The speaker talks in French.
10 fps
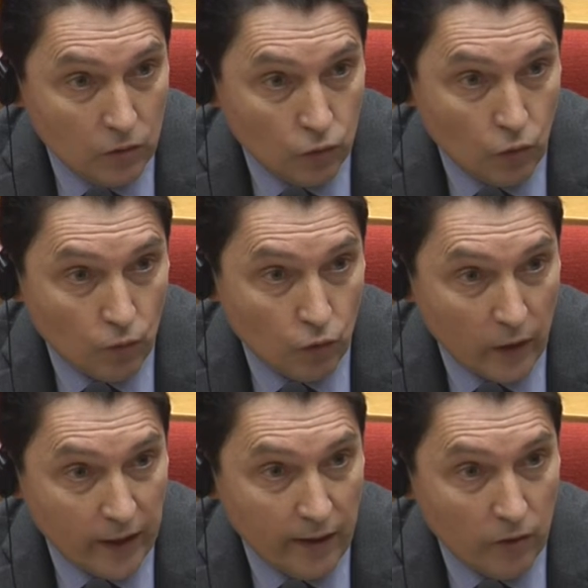où on
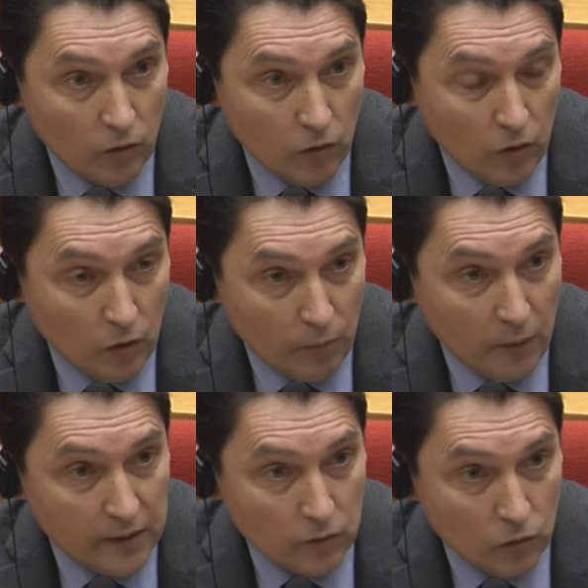pourrait euh,
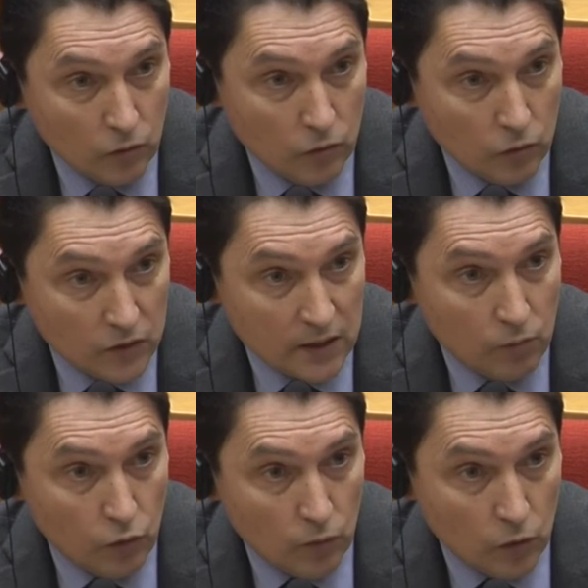mettre
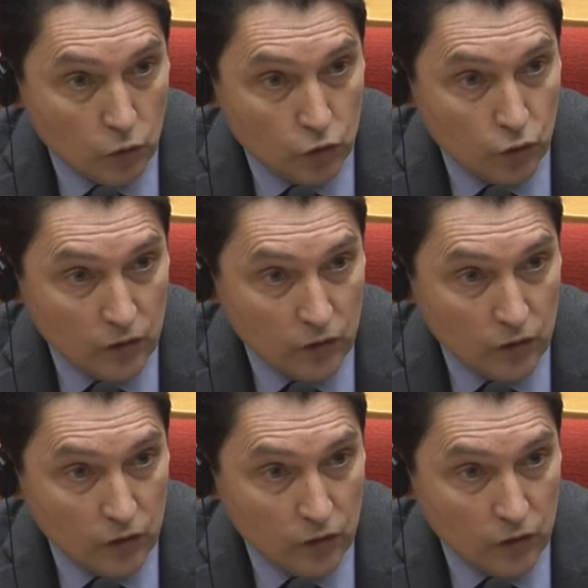simplement M.